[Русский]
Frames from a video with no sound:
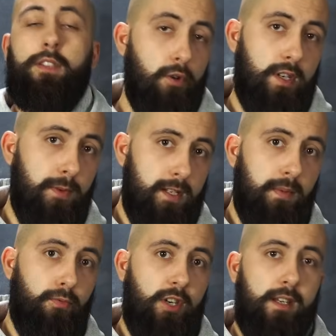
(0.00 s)
Второй
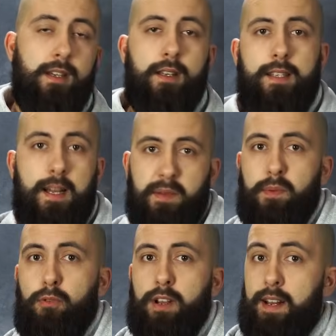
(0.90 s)
способ обучения, самый
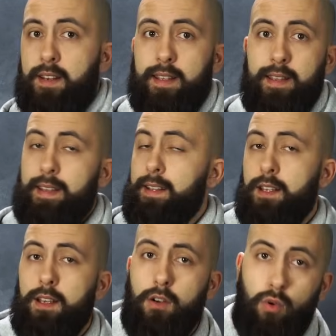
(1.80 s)
популярный,
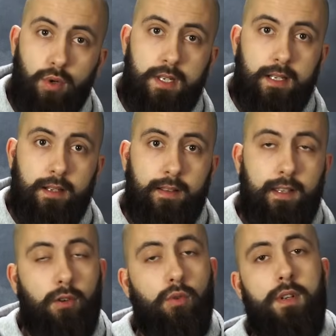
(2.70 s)
это курсы.
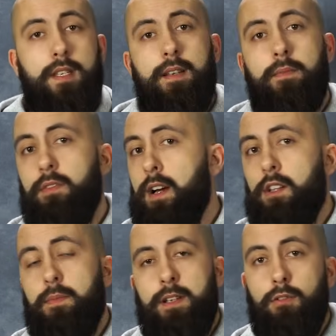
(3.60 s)
И курсы
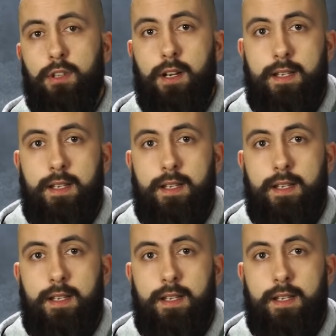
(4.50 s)
бывают абсолютно